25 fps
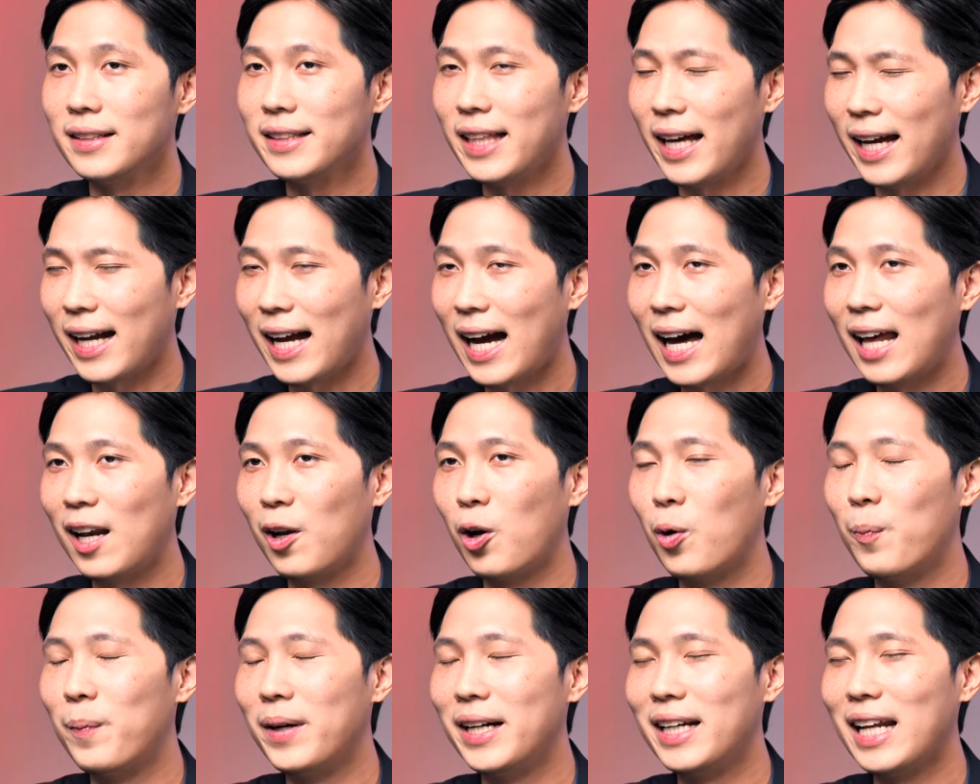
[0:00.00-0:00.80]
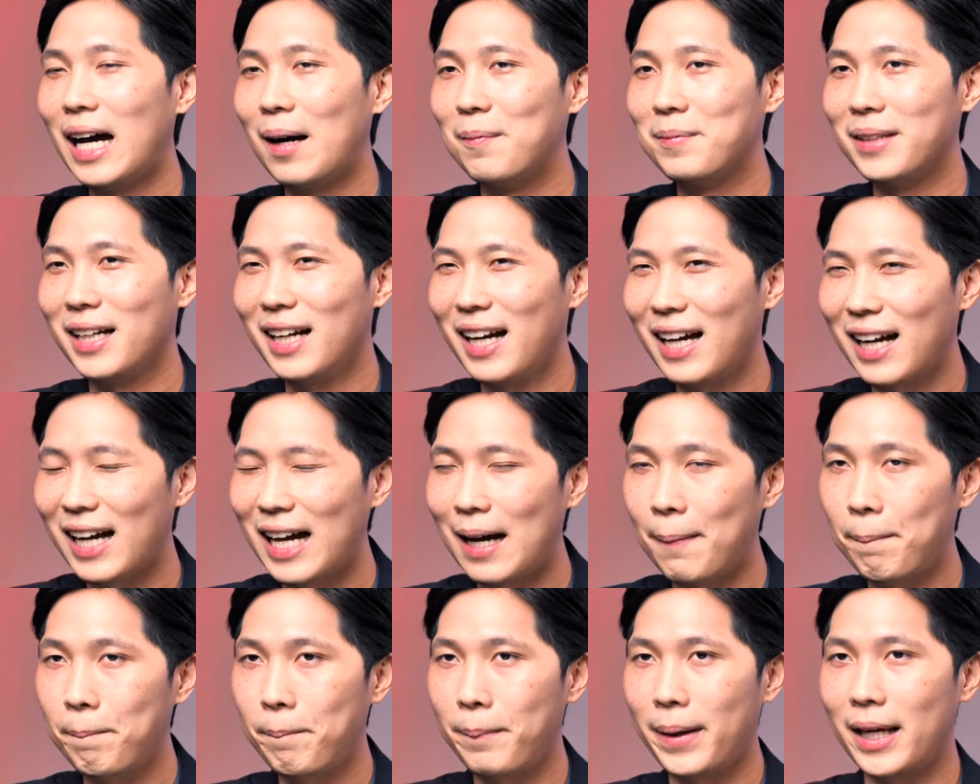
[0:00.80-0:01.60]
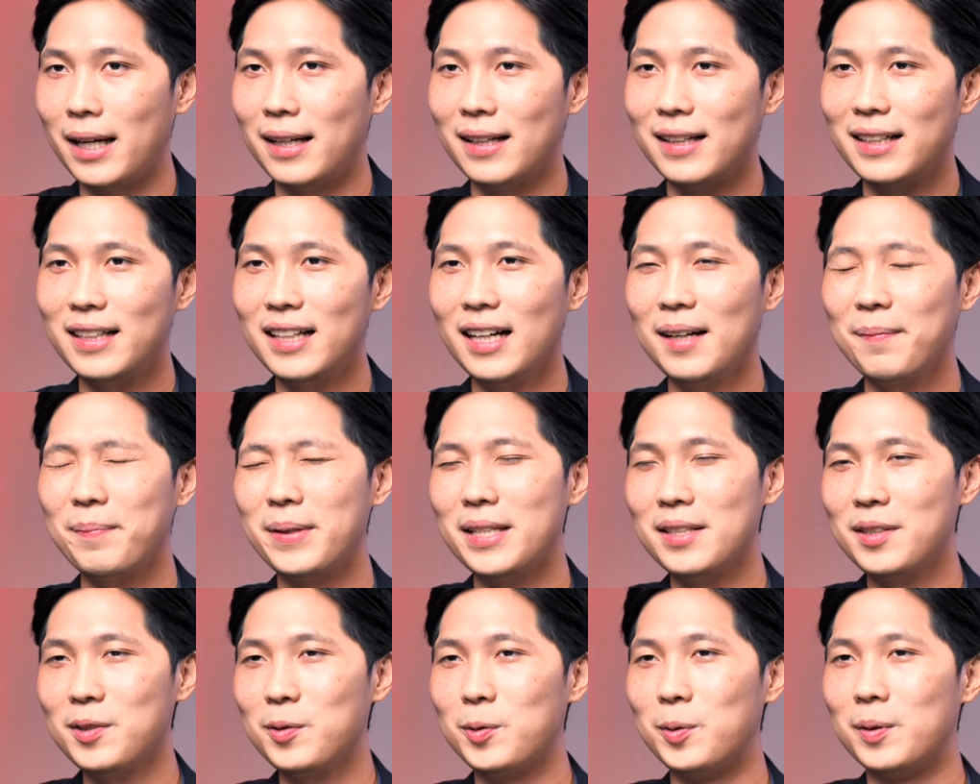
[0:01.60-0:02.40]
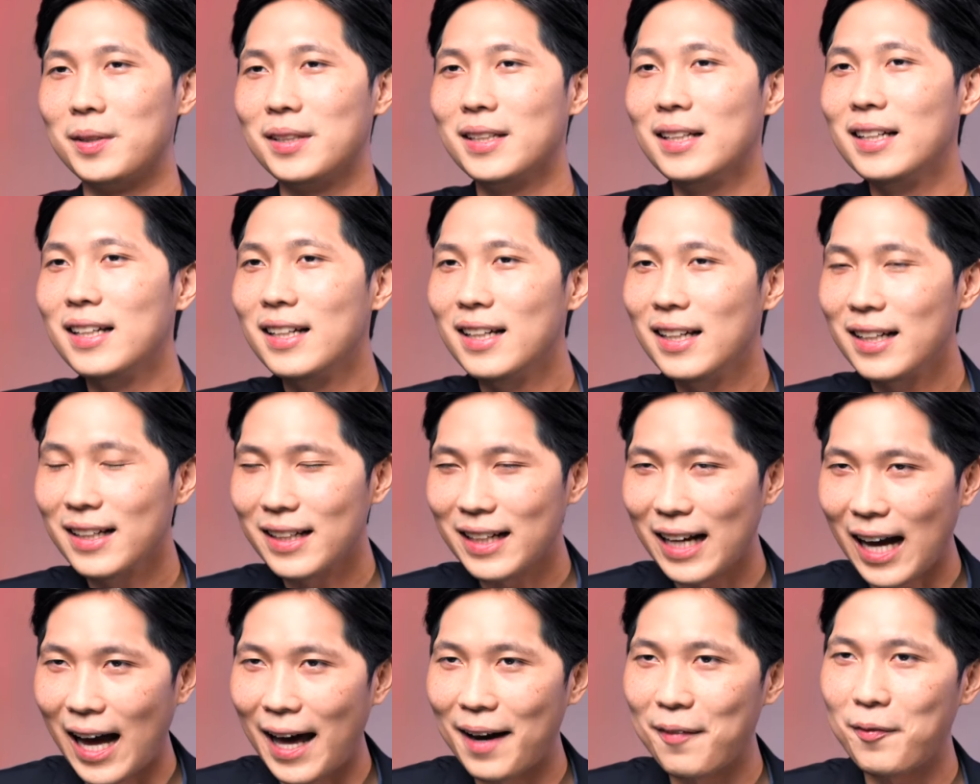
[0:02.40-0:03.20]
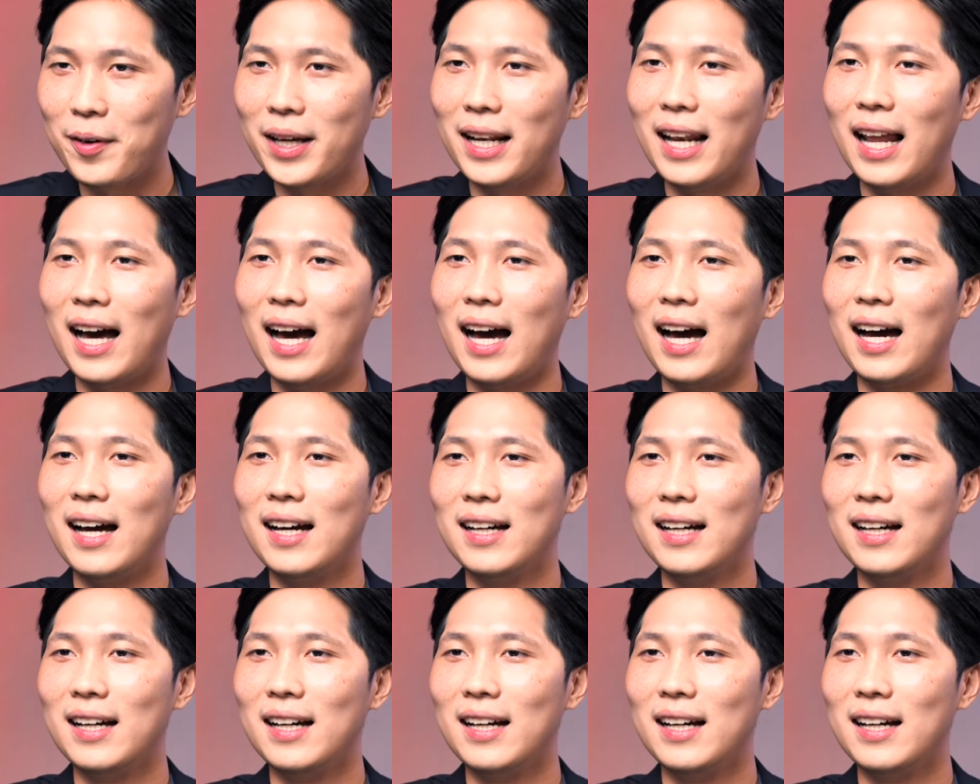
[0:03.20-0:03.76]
แต่การลงมือทำตั้งหากครับเป็นเครื่องพิสูจน์การเวลา